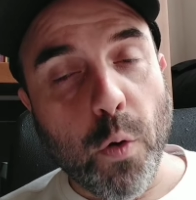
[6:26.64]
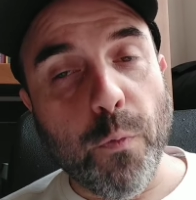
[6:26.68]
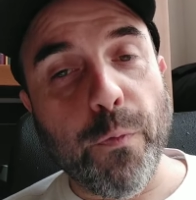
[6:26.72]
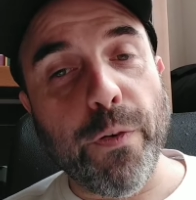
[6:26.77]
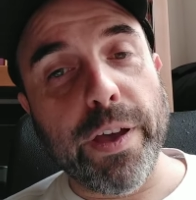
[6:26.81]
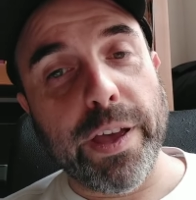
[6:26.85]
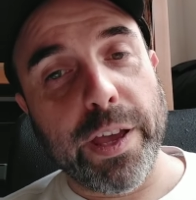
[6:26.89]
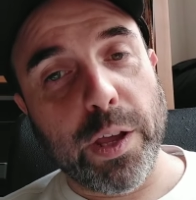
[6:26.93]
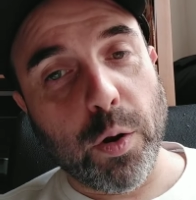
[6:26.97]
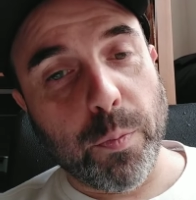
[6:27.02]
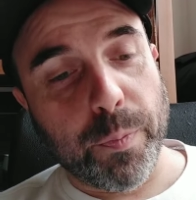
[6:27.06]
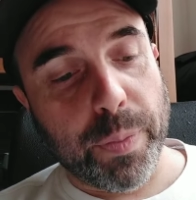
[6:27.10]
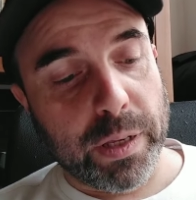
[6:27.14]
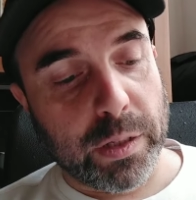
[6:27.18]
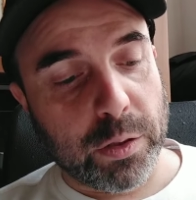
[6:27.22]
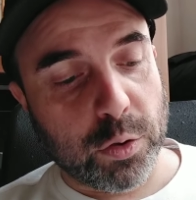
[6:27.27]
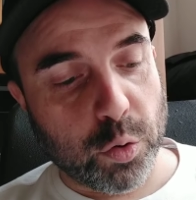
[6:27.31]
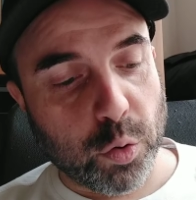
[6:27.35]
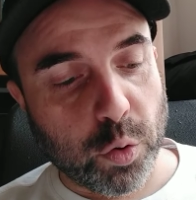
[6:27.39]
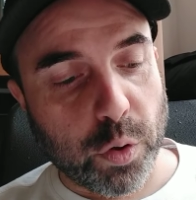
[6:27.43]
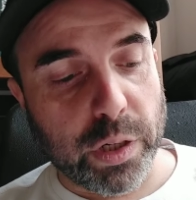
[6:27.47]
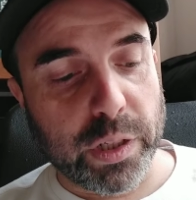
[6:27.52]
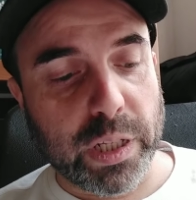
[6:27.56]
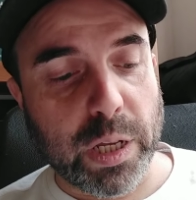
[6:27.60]
O ferreiro
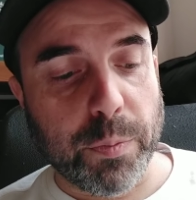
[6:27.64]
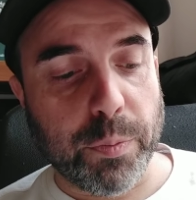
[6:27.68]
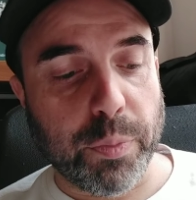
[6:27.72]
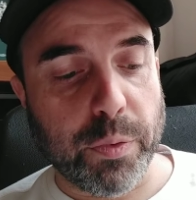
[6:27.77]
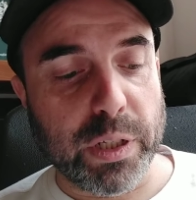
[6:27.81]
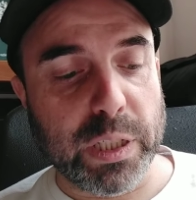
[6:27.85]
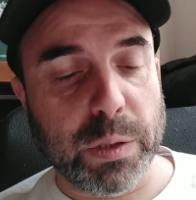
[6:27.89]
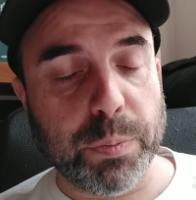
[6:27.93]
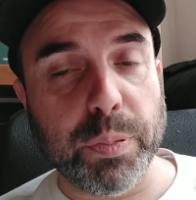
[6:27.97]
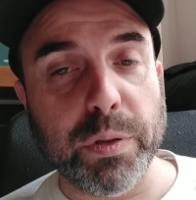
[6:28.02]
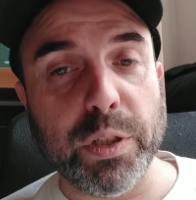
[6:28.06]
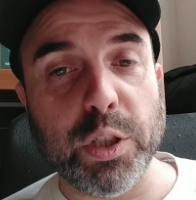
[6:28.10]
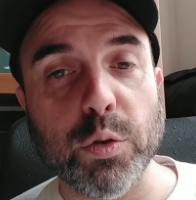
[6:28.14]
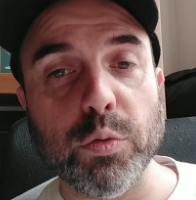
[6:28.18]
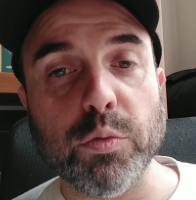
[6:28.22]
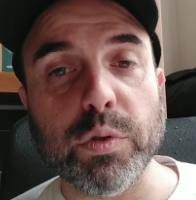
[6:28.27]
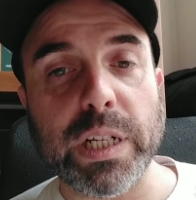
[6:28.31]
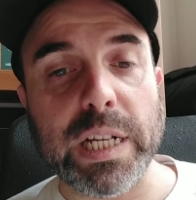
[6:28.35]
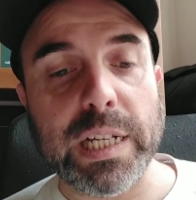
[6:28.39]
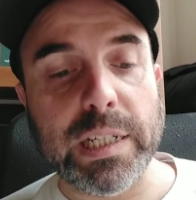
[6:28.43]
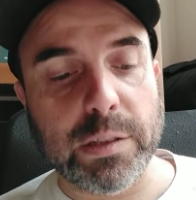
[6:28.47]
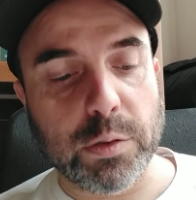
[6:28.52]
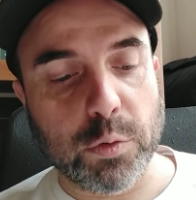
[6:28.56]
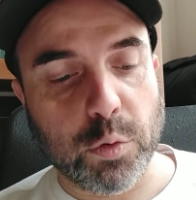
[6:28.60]
pensou e depois pediu
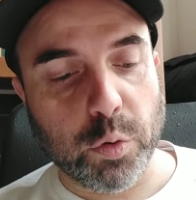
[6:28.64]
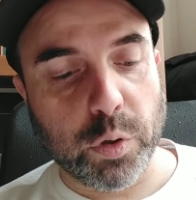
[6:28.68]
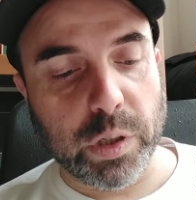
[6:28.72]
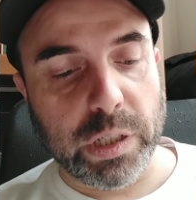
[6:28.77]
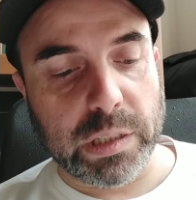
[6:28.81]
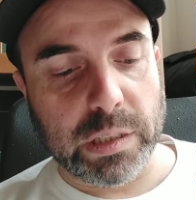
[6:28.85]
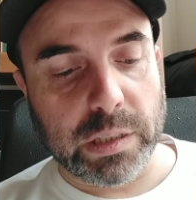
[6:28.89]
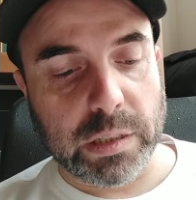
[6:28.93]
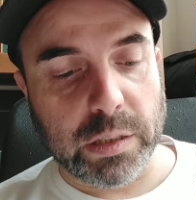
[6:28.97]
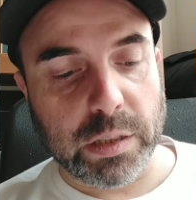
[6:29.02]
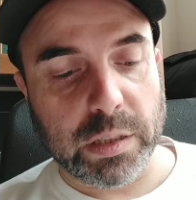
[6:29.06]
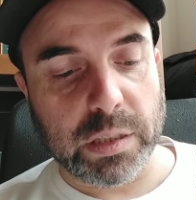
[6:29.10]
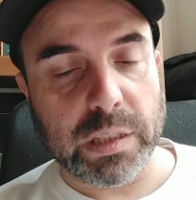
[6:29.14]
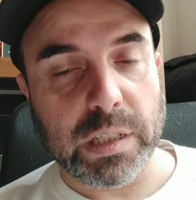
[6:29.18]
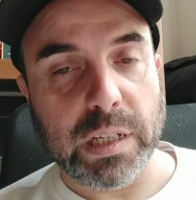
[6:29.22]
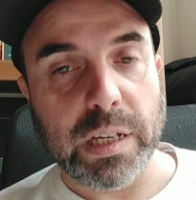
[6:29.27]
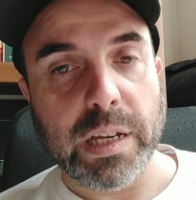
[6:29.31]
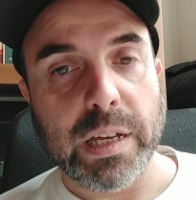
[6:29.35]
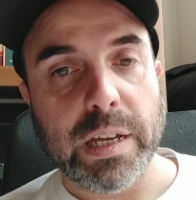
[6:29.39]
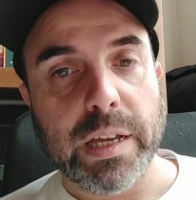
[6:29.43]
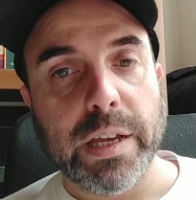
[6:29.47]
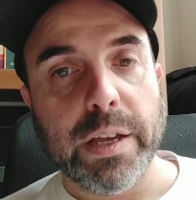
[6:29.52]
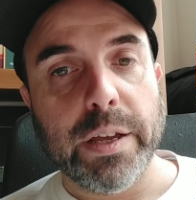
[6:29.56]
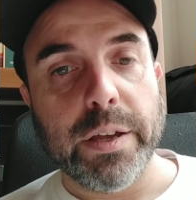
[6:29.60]
três coisas:
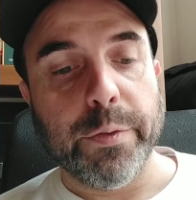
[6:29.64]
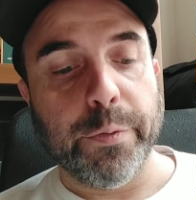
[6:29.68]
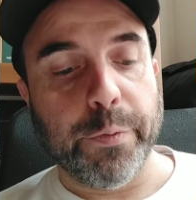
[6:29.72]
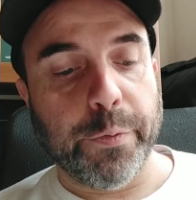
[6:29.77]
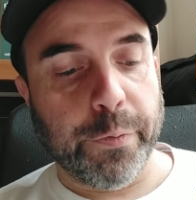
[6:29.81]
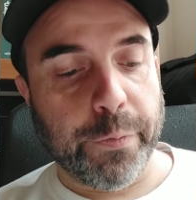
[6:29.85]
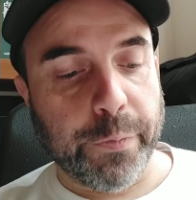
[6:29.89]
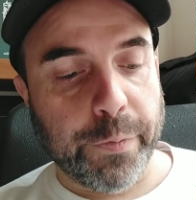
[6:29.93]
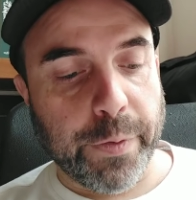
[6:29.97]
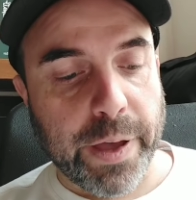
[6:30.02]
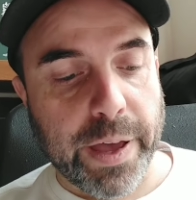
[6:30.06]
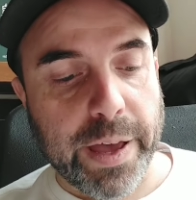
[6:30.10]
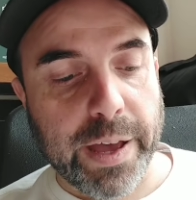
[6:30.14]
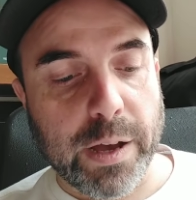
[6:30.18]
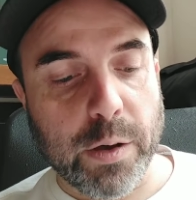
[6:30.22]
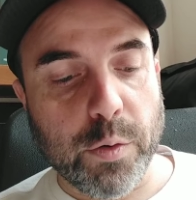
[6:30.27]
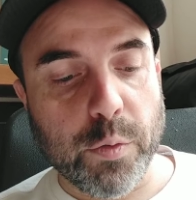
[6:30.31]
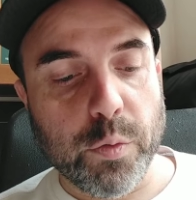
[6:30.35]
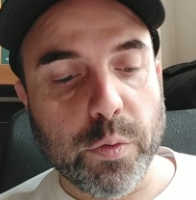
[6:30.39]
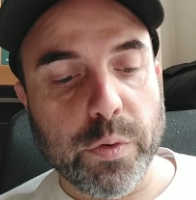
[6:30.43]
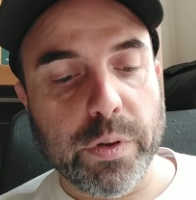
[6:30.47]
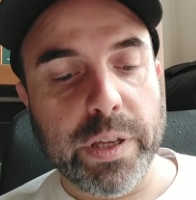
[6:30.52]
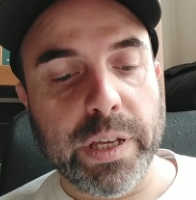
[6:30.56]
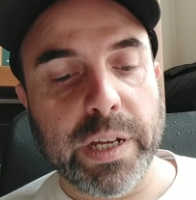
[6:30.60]

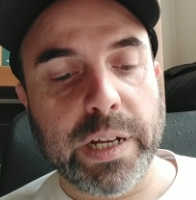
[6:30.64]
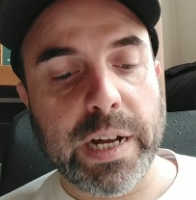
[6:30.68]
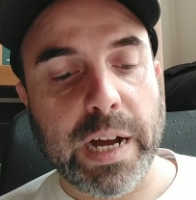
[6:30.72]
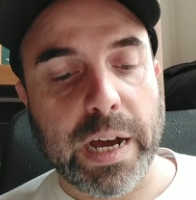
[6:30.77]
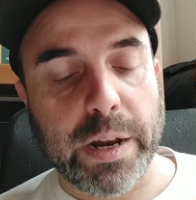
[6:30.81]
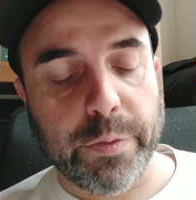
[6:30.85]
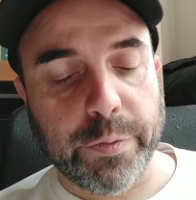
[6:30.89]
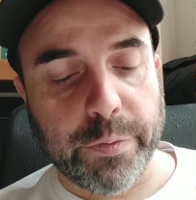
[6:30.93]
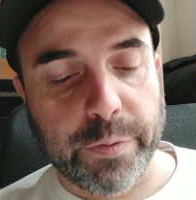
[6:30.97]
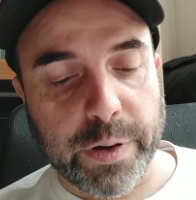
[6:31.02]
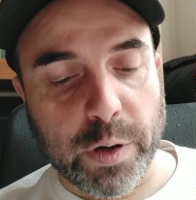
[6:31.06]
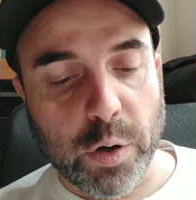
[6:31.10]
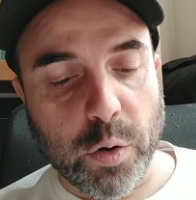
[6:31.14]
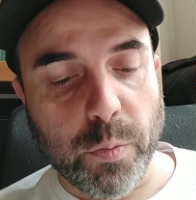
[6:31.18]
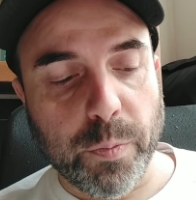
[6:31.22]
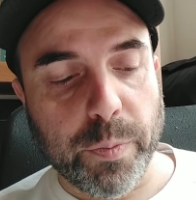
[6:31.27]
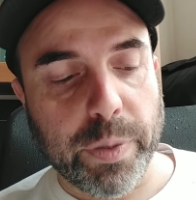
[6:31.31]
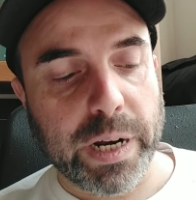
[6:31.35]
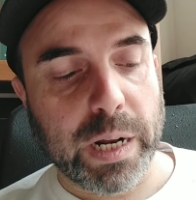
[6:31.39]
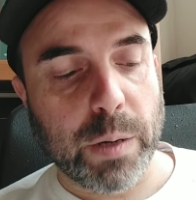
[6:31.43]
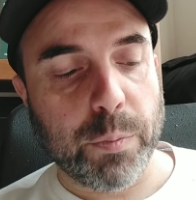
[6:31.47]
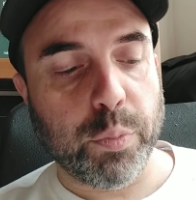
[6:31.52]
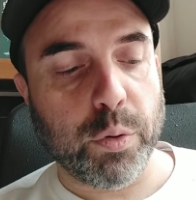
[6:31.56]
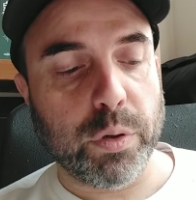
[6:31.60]
ferro e carvão
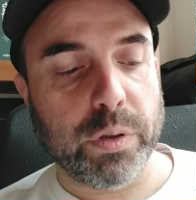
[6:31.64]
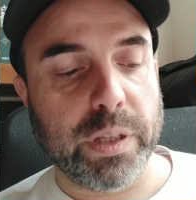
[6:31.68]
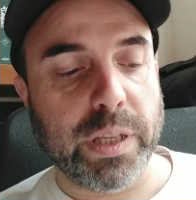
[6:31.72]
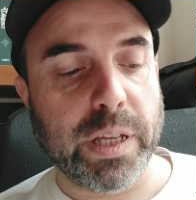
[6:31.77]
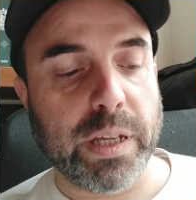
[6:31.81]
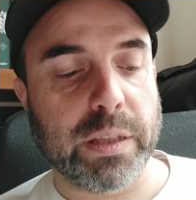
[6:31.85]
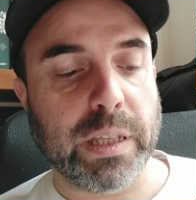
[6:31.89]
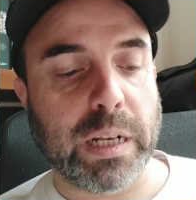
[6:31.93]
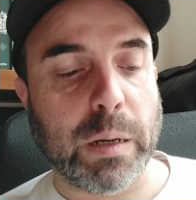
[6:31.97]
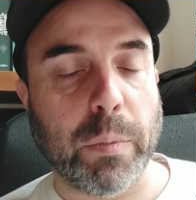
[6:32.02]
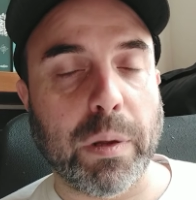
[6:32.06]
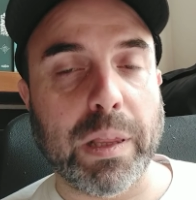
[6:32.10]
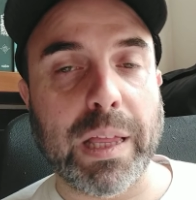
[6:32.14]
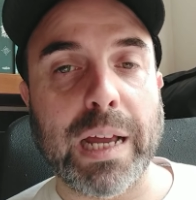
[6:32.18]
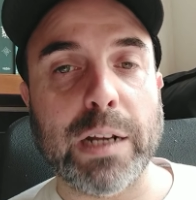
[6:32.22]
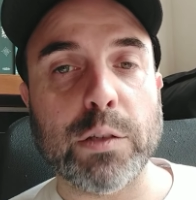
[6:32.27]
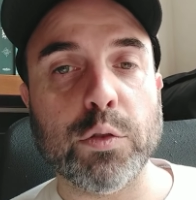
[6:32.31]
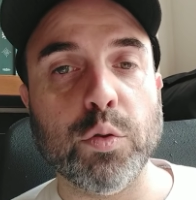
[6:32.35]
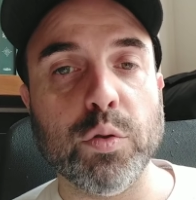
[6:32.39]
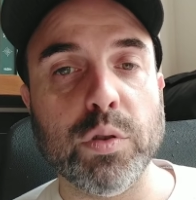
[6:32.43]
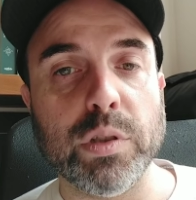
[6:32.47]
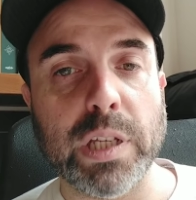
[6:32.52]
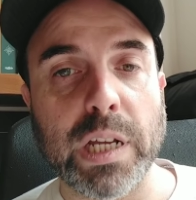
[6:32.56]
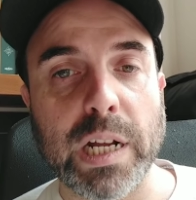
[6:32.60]
para poder trabalhar
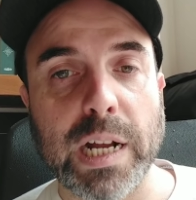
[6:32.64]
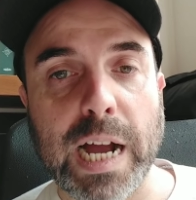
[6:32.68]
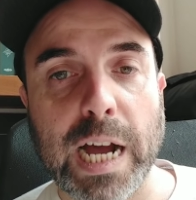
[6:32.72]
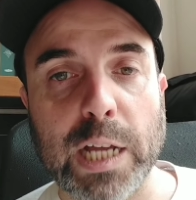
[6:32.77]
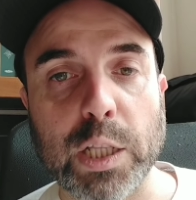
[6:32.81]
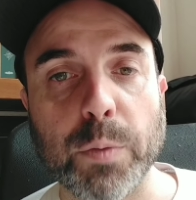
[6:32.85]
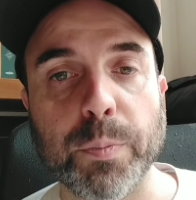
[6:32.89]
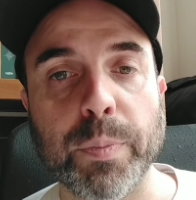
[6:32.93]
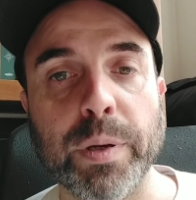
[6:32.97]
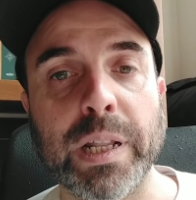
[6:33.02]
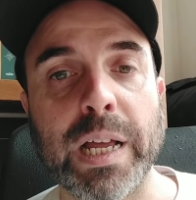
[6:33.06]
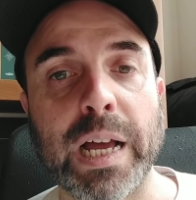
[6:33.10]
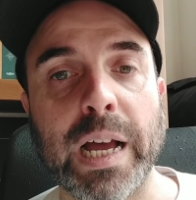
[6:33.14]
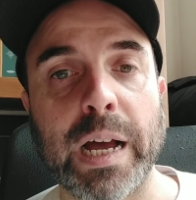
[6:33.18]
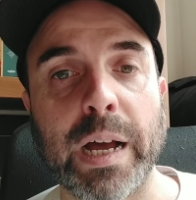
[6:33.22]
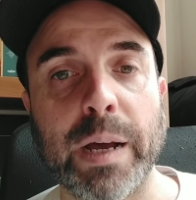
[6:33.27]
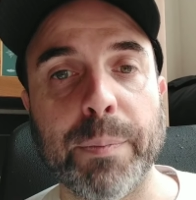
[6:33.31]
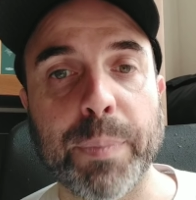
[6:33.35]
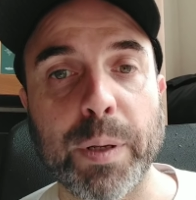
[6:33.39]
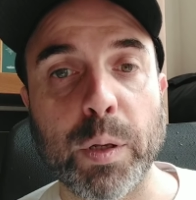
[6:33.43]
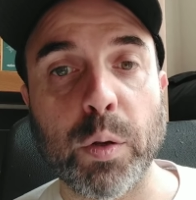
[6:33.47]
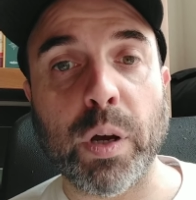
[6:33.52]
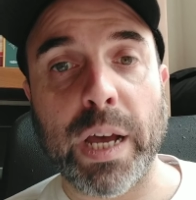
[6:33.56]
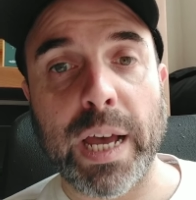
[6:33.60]
sossegado pela,
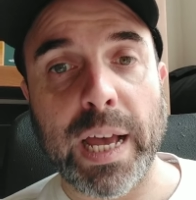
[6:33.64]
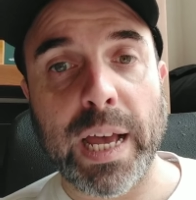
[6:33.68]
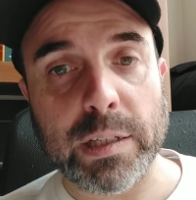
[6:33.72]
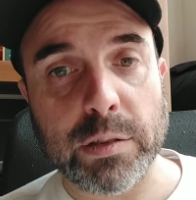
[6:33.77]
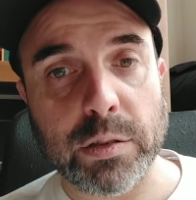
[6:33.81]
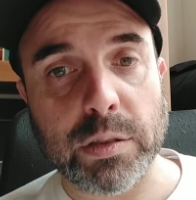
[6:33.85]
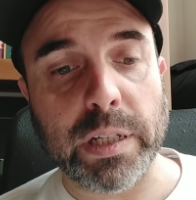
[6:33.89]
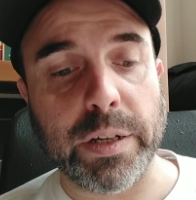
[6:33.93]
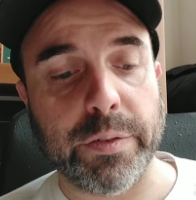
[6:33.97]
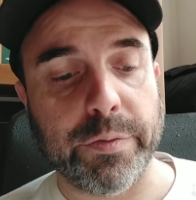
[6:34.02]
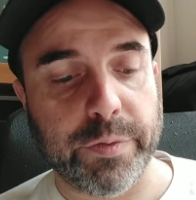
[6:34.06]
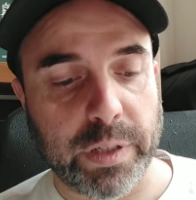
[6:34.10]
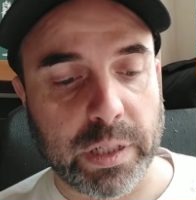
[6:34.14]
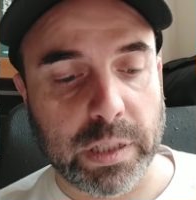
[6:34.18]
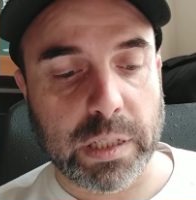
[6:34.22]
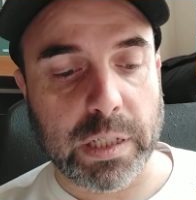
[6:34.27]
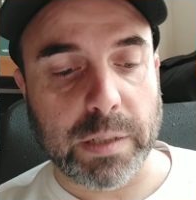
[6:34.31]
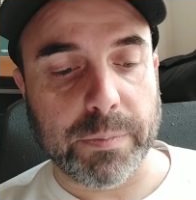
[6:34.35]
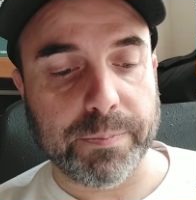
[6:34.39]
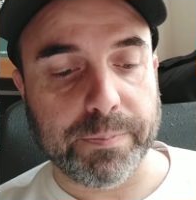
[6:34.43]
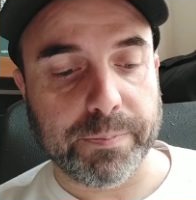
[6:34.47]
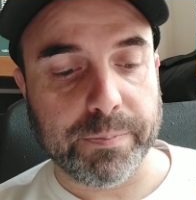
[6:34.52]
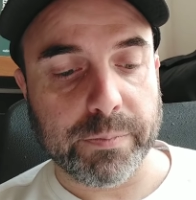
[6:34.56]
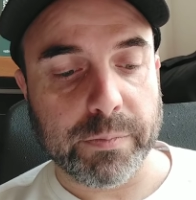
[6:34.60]
pelo resto da
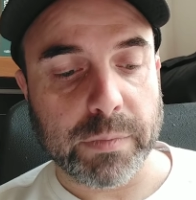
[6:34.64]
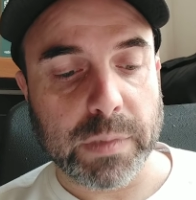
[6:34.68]
vida,